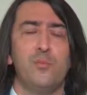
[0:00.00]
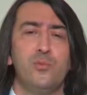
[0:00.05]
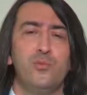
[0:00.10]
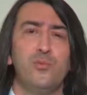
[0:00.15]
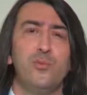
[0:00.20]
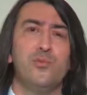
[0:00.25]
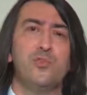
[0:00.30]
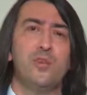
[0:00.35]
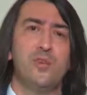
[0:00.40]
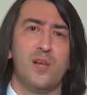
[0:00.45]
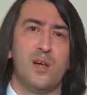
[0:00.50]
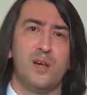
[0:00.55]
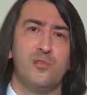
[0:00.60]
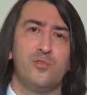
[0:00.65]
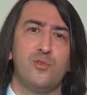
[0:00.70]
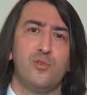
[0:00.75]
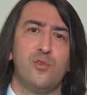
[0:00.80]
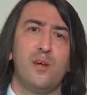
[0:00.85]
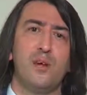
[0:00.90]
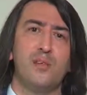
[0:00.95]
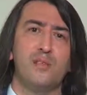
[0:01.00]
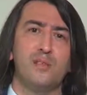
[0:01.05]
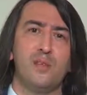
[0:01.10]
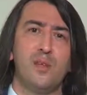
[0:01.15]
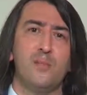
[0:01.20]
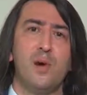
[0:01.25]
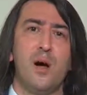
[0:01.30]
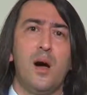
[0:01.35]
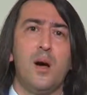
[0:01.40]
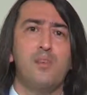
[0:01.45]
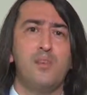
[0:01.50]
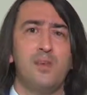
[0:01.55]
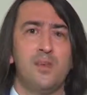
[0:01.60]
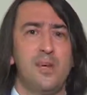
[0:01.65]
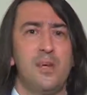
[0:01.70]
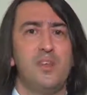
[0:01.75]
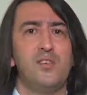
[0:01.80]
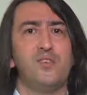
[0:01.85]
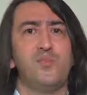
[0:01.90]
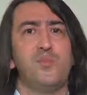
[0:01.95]
Bu noktadan sonra aslında
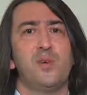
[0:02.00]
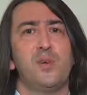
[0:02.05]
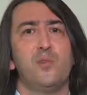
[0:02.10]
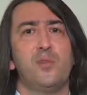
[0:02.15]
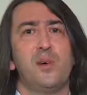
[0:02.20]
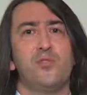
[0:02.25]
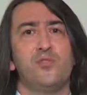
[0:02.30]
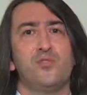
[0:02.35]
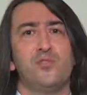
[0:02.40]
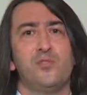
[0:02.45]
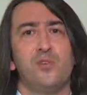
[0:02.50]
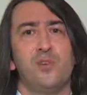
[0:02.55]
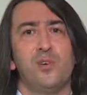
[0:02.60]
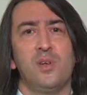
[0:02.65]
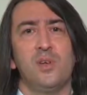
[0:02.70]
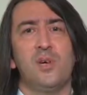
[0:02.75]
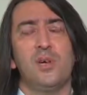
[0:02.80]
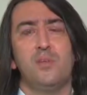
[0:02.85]
bağımlılık gelişmeye başlıyor.